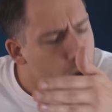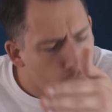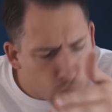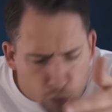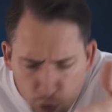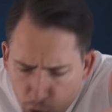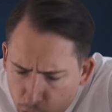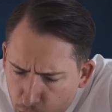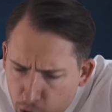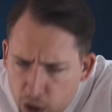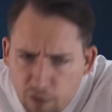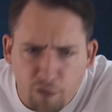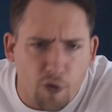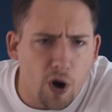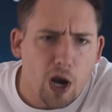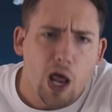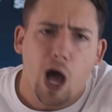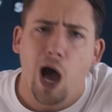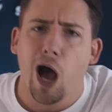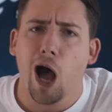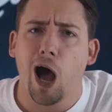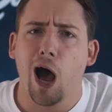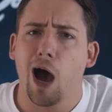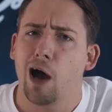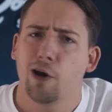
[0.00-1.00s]
Mais oui, voilà,
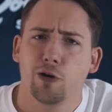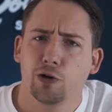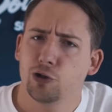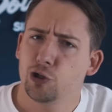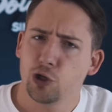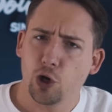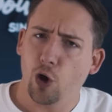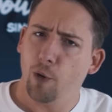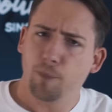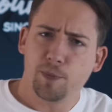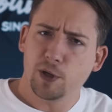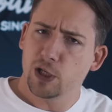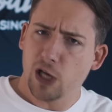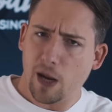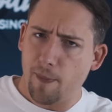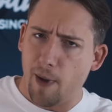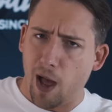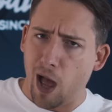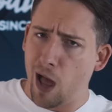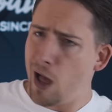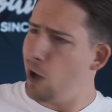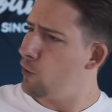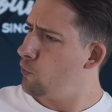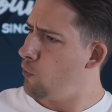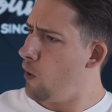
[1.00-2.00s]
les yeux en
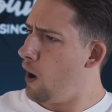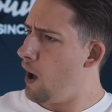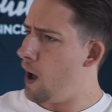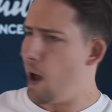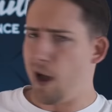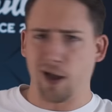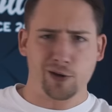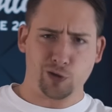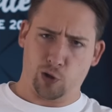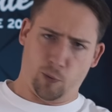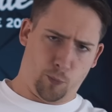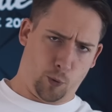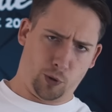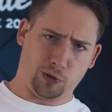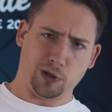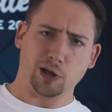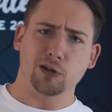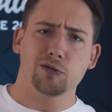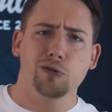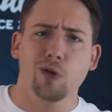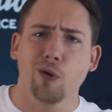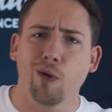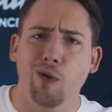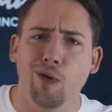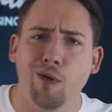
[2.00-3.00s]
pyjama, quoi, sans
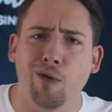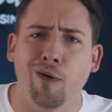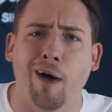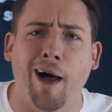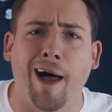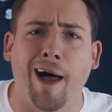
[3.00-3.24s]
protection,